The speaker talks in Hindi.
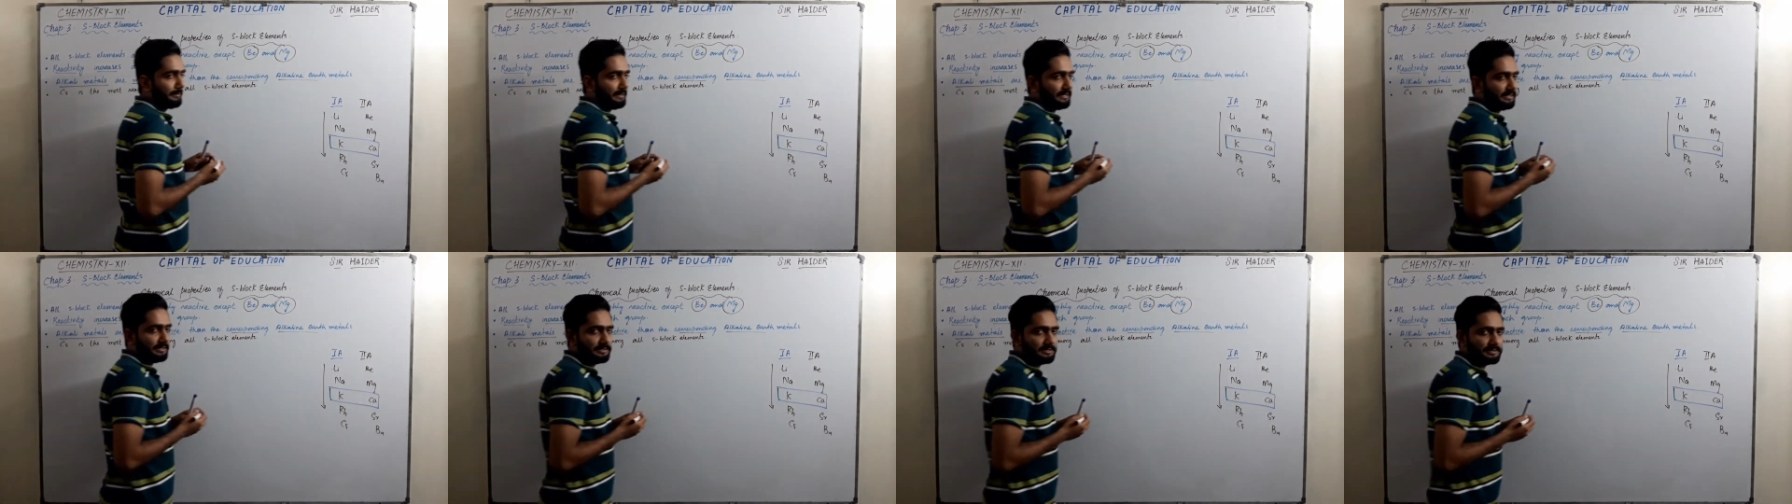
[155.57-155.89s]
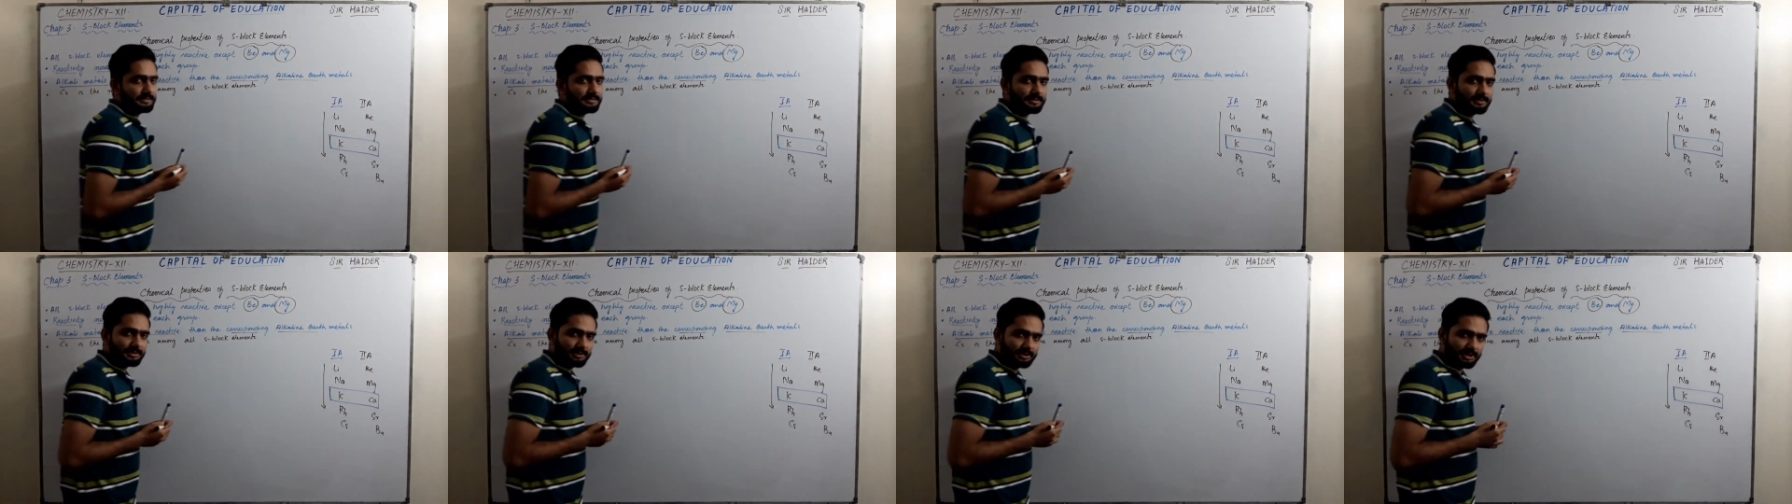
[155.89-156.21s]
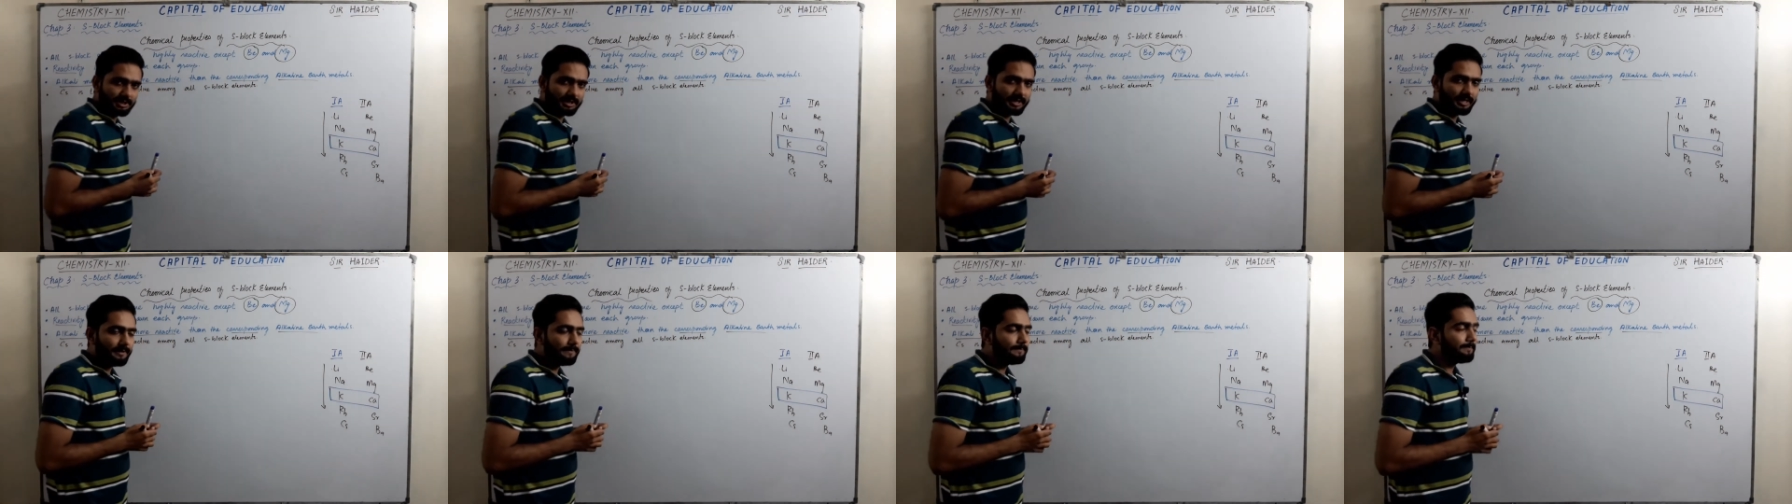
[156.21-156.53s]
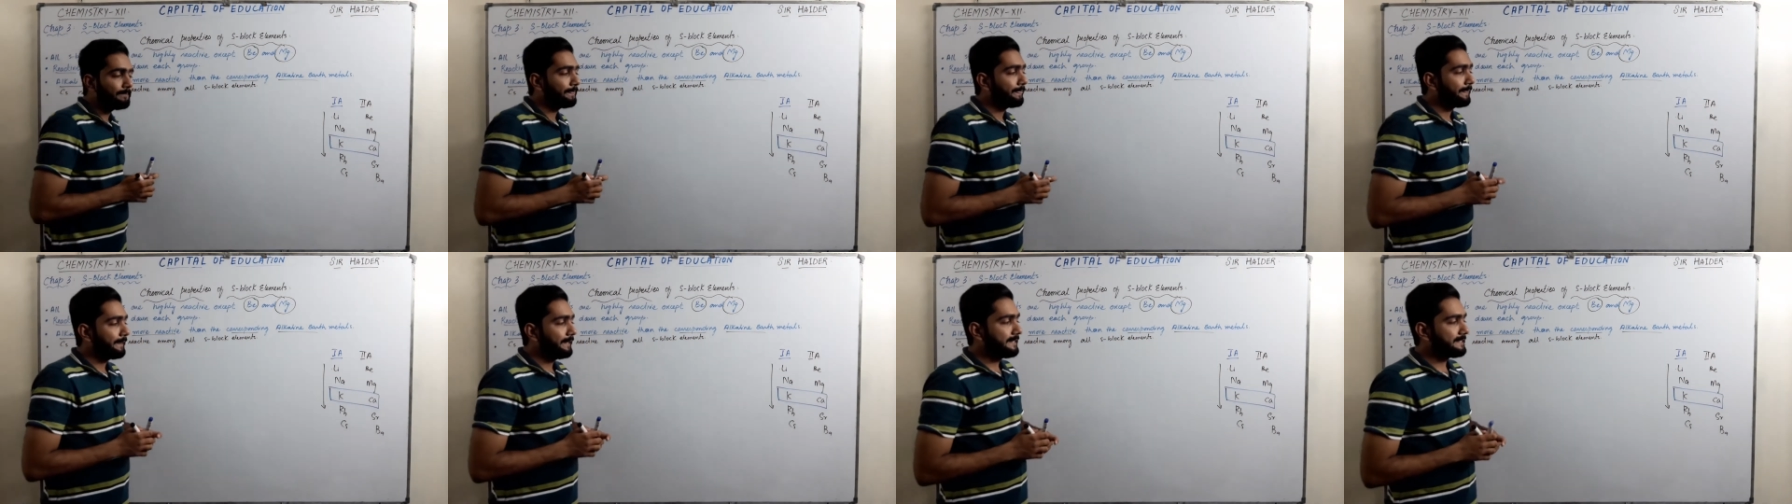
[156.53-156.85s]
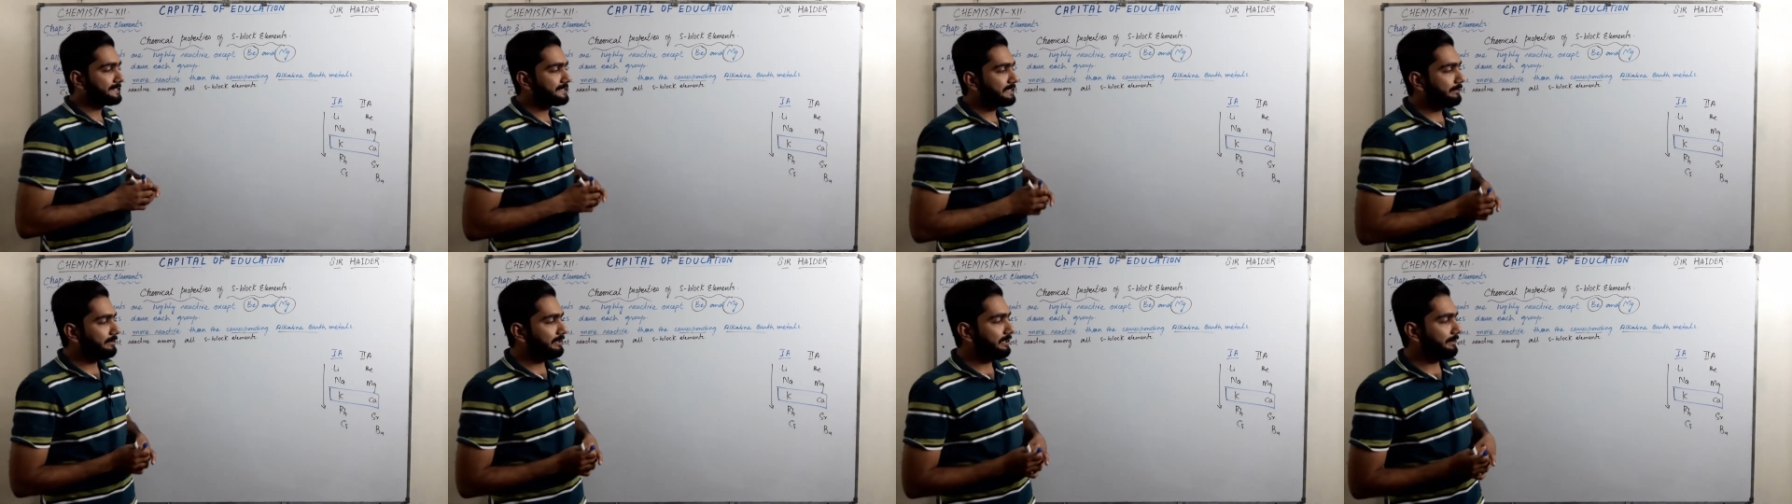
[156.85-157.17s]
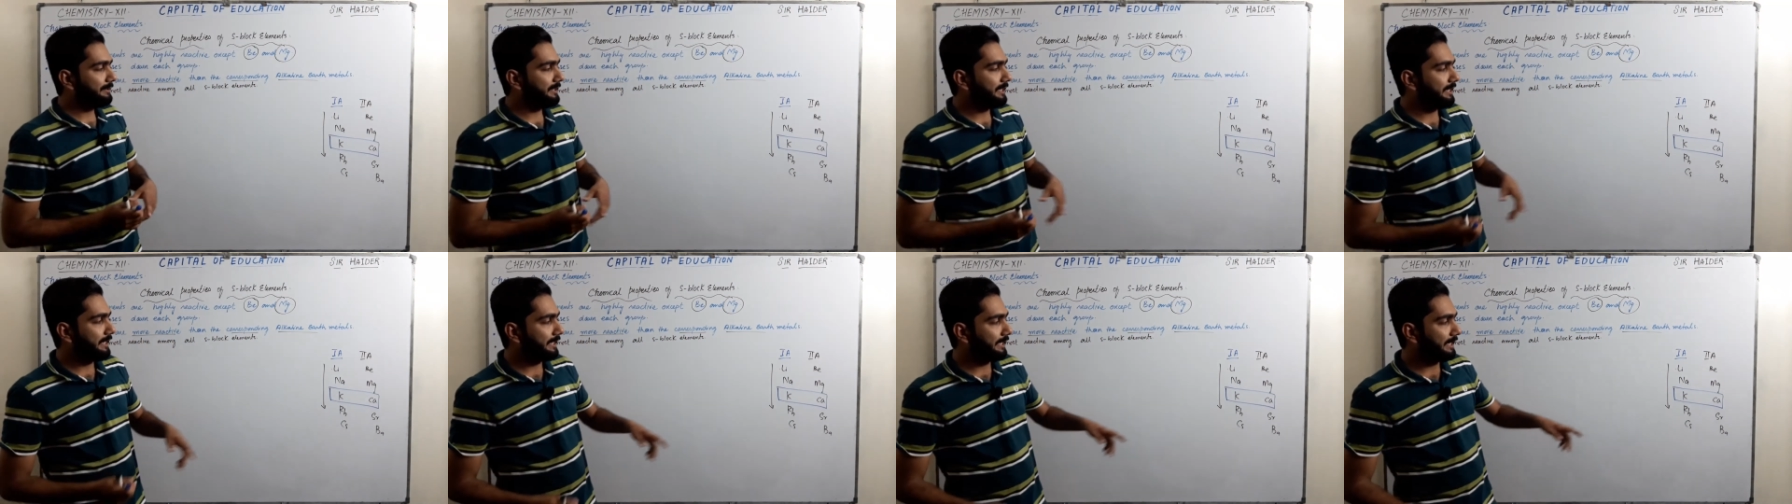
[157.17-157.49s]
मेटल्स ठीक है इसका
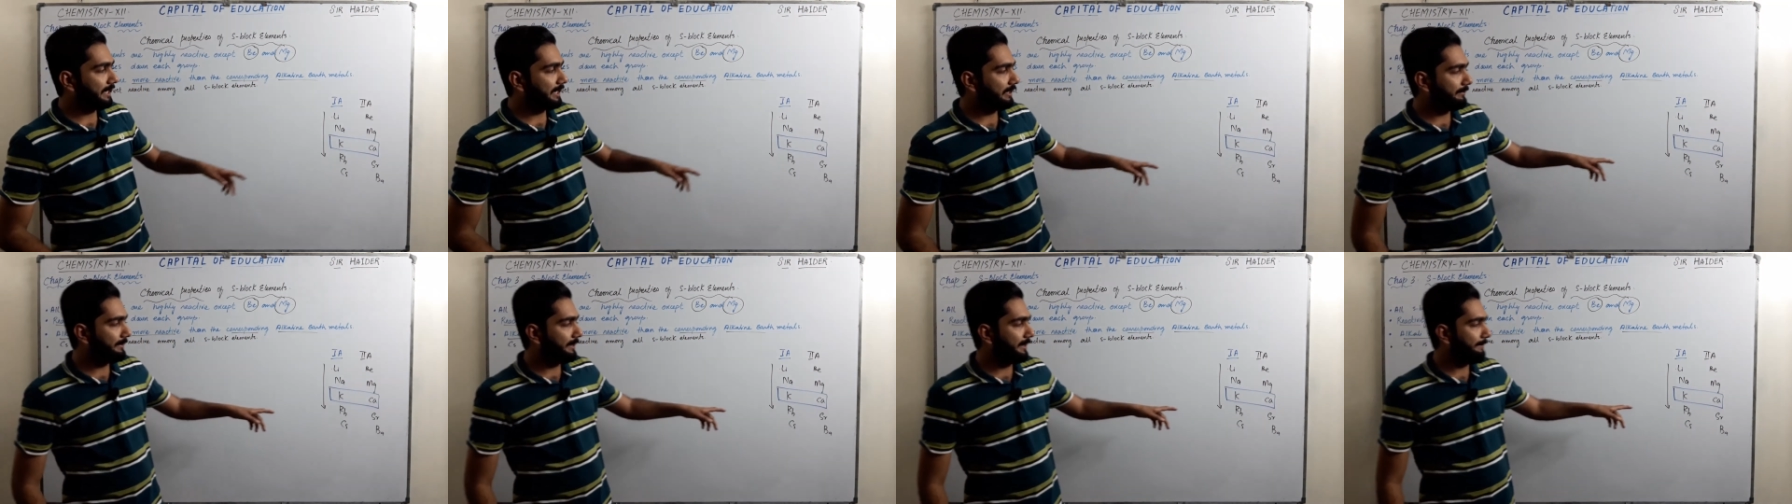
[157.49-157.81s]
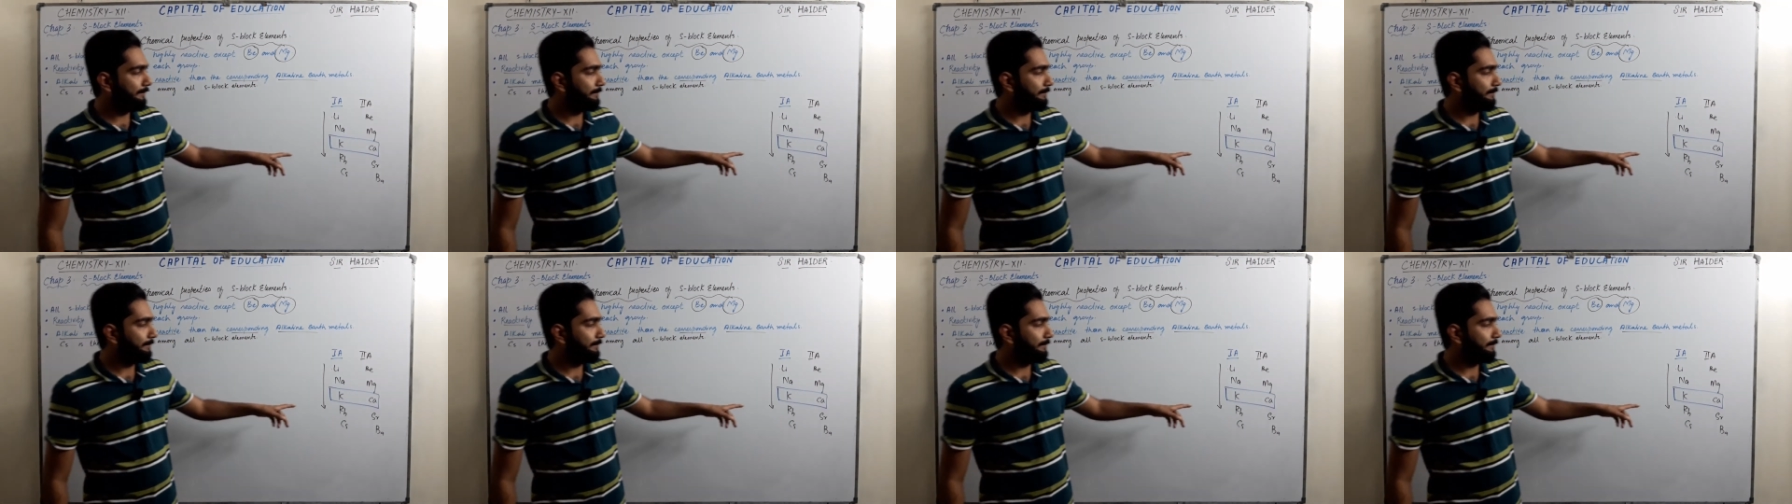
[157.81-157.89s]
मतलब ये है कि अगर मैं